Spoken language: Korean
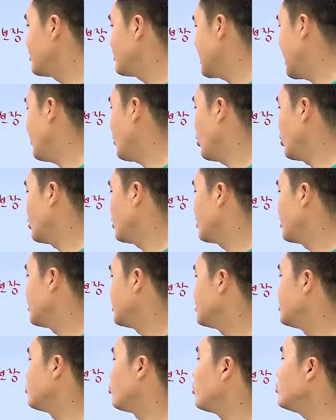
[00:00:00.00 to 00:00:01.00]
4번
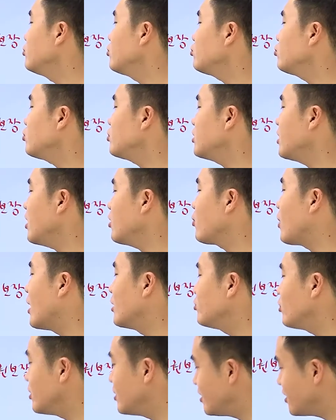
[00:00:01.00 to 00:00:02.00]
그 원조 주체의
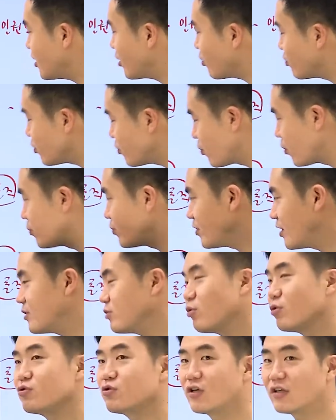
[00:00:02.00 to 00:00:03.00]
과도한 희생이 없는 범위
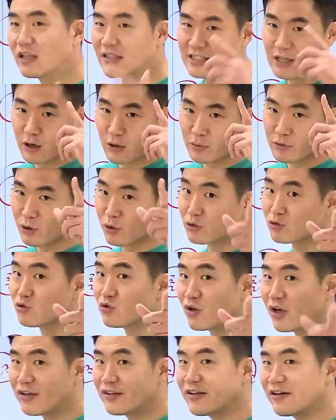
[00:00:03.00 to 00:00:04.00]
내에서 원조해야 돼. 자, 여러분 이거
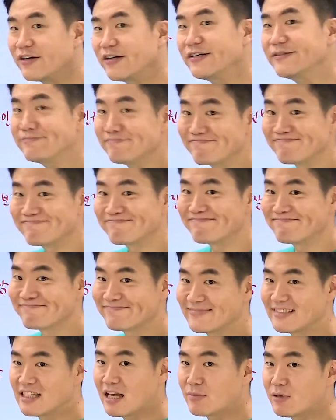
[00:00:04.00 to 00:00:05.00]
중요한데요.
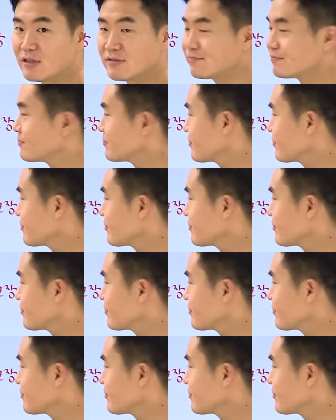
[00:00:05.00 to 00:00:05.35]
4번.